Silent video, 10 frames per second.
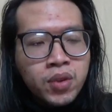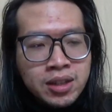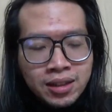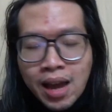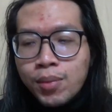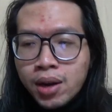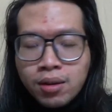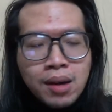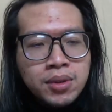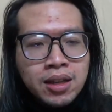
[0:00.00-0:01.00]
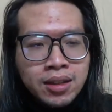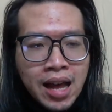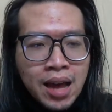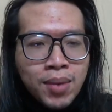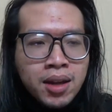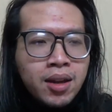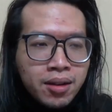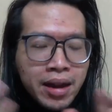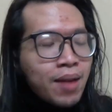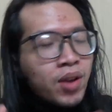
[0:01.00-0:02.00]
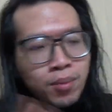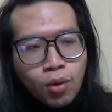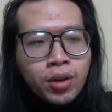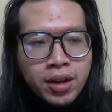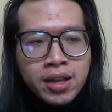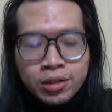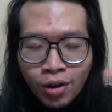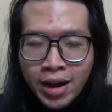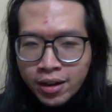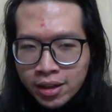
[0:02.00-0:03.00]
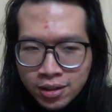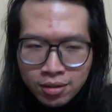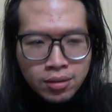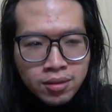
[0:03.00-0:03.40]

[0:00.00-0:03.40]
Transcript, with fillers: trạng thái 10 gram là trạng thái mà đem cái mẫu để đi cho ai đấy thử